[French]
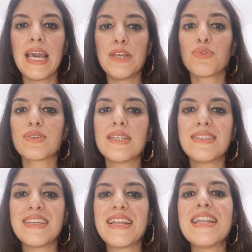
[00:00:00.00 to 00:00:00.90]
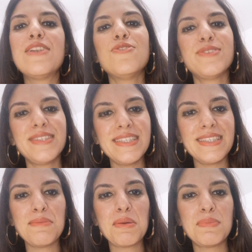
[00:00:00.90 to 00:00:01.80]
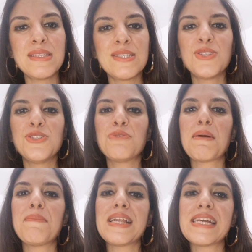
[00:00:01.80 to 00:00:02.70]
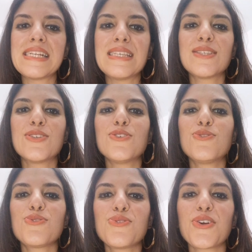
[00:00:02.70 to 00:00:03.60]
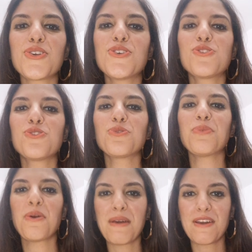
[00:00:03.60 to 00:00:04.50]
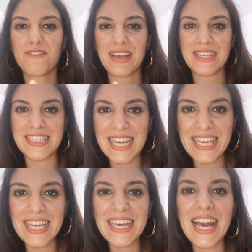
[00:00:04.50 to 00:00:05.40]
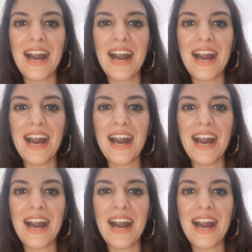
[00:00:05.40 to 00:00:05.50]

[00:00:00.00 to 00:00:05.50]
Et donc c'était le sixième épisode de ma playlist sur YouTube about fact checking.